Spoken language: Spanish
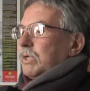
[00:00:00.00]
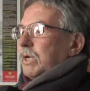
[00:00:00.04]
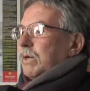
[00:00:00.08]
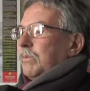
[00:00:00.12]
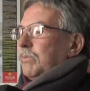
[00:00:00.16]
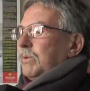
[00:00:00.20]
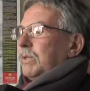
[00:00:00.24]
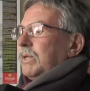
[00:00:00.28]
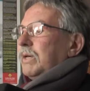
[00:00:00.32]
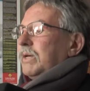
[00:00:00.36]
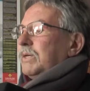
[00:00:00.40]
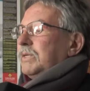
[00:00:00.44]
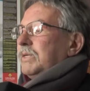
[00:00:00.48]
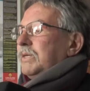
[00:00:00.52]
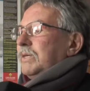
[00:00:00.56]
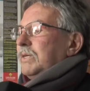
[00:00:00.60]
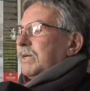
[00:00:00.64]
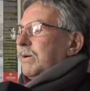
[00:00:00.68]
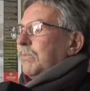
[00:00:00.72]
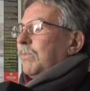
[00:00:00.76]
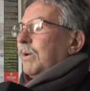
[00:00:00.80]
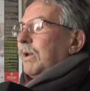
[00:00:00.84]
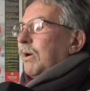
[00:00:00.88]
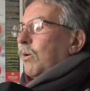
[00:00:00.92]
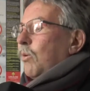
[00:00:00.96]
trámite que se
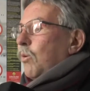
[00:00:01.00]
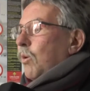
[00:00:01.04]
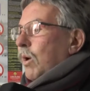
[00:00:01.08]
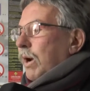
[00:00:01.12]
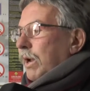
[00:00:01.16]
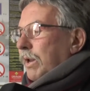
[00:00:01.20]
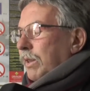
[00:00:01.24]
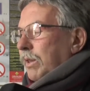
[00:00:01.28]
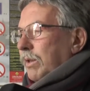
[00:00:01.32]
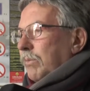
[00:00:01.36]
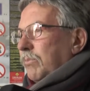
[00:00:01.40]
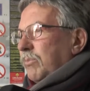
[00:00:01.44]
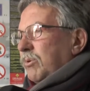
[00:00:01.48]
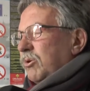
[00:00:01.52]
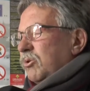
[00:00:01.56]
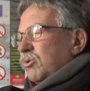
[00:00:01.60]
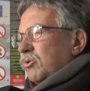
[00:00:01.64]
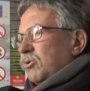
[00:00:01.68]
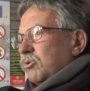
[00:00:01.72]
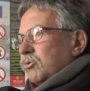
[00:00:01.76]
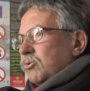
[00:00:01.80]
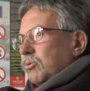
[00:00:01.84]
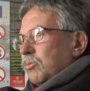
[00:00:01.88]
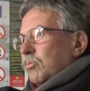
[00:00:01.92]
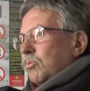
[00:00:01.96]
llama la guarda, pero
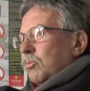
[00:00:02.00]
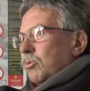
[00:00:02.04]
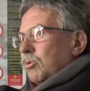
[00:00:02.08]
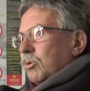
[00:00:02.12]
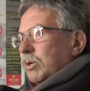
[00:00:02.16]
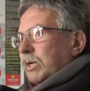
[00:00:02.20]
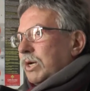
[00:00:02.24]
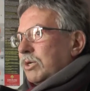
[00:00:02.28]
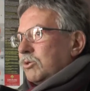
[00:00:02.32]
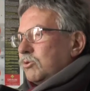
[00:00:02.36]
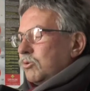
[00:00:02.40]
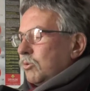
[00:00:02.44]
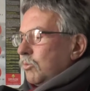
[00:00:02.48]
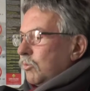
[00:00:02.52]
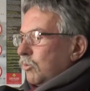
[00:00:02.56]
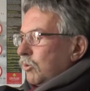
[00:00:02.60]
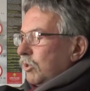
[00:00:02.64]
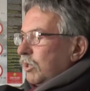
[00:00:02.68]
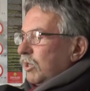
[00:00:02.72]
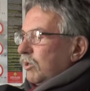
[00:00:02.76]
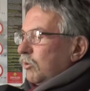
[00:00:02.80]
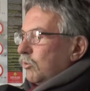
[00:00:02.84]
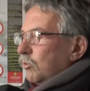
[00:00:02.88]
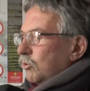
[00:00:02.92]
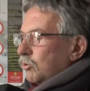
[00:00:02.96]
esos son casos
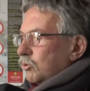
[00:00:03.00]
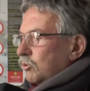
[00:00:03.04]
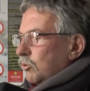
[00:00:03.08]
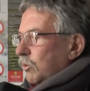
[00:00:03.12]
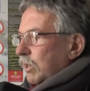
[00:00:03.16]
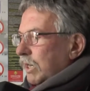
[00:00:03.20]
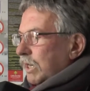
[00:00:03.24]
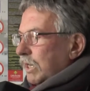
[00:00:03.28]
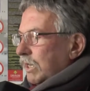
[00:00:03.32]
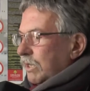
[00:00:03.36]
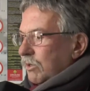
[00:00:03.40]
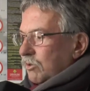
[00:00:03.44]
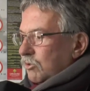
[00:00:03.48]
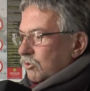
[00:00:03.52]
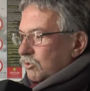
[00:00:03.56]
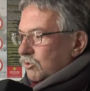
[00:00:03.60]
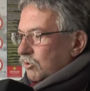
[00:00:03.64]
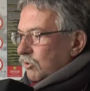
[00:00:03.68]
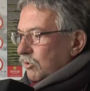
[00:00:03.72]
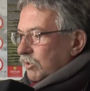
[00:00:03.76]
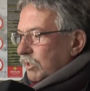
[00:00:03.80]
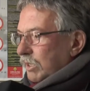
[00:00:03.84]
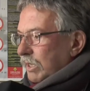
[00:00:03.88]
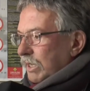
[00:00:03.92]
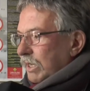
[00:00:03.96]
muy inusuales, no
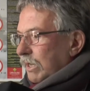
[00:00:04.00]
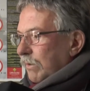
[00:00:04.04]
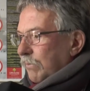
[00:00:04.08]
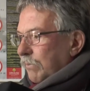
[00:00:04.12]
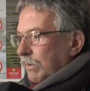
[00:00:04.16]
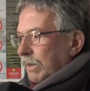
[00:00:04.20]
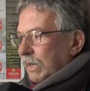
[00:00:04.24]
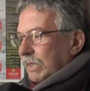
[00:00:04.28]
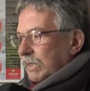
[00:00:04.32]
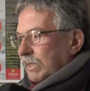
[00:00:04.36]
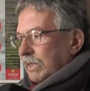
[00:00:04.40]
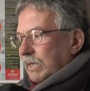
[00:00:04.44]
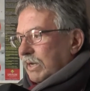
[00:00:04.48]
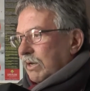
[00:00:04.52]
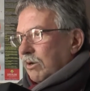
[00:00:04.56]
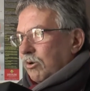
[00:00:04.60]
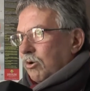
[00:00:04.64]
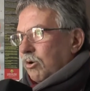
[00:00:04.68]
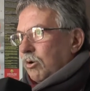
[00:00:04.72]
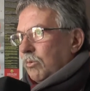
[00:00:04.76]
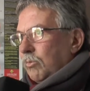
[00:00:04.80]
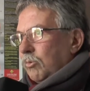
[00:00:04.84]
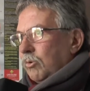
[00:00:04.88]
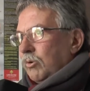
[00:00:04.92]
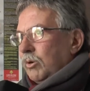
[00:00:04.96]
son en la práctica
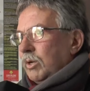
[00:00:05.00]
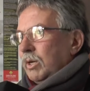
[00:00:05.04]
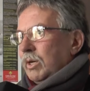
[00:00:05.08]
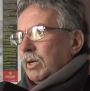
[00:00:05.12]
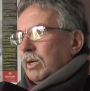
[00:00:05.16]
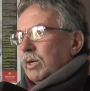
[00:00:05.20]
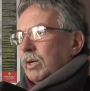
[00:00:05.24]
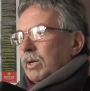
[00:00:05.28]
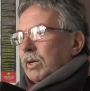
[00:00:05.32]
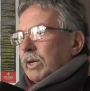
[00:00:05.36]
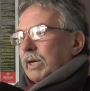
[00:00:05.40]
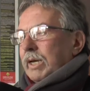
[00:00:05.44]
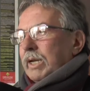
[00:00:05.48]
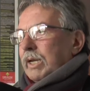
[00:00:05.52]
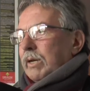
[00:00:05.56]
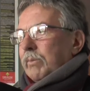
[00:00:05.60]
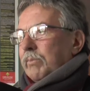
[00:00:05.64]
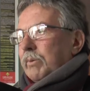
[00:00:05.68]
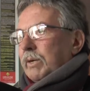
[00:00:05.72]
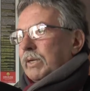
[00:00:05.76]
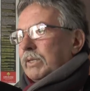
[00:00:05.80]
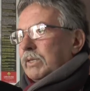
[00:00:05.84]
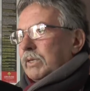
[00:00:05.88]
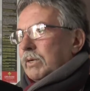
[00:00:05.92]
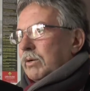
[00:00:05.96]
común. En la
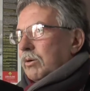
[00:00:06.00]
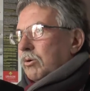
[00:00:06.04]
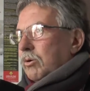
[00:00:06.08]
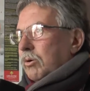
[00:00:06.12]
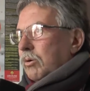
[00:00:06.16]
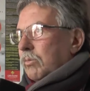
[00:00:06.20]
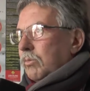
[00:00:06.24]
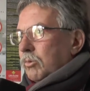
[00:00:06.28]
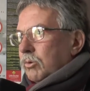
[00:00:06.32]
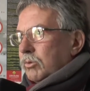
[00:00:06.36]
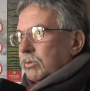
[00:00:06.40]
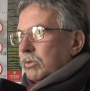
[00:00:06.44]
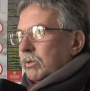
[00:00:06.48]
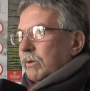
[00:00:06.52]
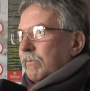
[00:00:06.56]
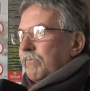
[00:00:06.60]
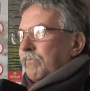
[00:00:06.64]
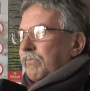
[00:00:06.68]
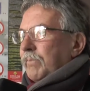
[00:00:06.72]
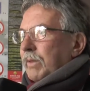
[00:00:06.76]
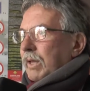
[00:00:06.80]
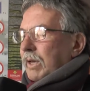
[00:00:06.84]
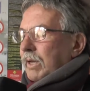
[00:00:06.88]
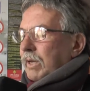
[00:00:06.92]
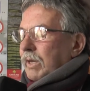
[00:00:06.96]
práctica común,
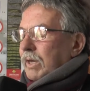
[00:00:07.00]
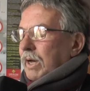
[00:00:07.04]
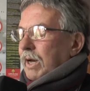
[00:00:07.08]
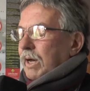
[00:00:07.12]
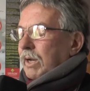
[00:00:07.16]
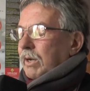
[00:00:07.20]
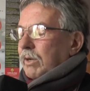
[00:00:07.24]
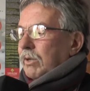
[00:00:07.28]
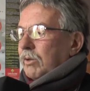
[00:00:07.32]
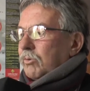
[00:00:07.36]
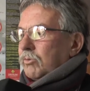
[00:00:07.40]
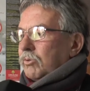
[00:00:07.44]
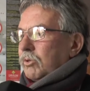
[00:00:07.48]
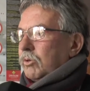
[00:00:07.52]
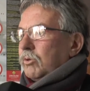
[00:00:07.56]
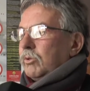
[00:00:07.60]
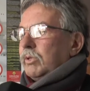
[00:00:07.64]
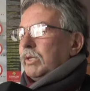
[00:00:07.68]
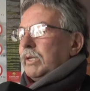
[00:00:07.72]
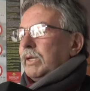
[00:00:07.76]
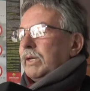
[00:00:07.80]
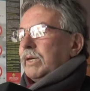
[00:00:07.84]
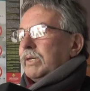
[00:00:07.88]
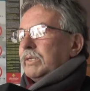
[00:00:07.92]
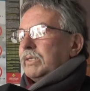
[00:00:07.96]
el carnet usted lo
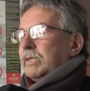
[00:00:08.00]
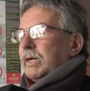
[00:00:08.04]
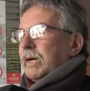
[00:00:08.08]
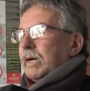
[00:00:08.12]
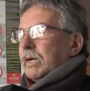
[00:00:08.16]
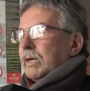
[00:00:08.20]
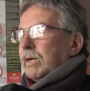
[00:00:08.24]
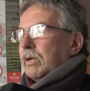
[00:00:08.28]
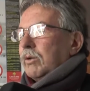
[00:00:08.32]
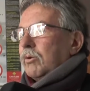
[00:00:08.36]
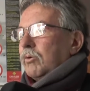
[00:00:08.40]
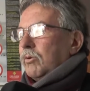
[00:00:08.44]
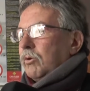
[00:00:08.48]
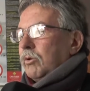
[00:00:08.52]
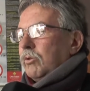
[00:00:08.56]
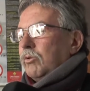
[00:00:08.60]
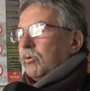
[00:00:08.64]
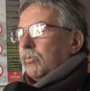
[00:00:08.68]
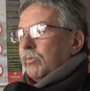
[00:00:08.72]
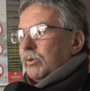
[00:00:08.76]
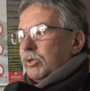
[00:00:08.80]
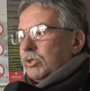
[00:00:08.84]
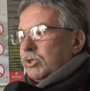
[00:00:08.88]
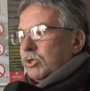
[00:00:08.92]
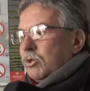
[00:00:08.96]
tiene que sacar con el
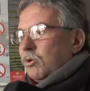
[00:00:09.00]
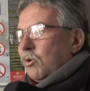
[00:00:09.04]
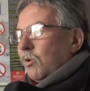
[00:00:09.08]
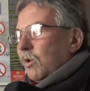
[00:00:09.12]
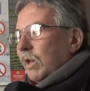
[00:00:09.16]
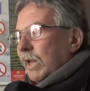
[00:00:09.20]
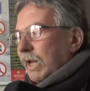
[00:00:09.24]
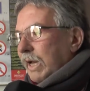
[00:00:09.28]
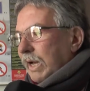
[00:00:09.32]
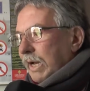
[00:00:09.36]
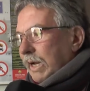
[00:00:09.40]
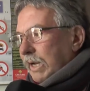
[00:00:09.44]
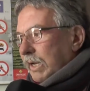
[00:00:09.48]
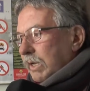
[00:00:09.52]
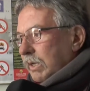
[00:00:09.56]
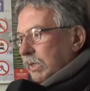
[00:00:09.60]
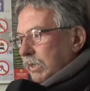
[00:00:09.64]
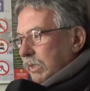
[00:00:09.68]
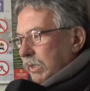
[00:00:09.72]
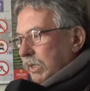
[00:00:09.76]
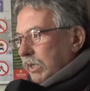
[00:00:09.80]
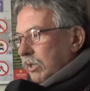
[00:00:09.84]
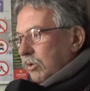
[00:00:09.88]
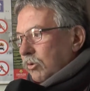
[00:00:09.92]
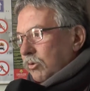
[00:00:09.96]
domicilio legal,
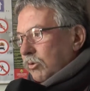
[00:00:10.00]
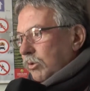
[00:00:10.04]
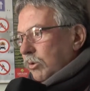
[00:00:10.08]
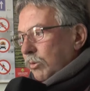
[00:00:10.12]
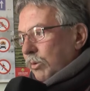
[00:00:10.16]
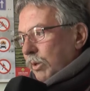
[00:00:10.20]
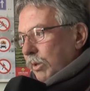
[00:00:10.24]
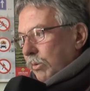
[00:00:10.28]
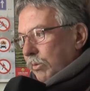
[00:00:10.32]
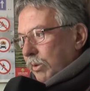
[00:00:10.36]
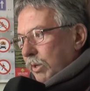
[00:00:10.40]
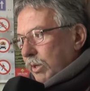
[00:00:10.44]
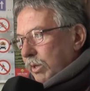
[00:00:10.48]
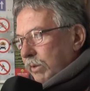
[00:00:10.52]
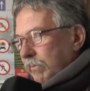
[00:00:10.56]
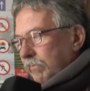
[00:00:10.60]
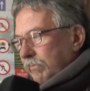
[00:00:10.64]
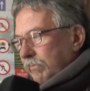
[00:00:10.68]
que es donde vive.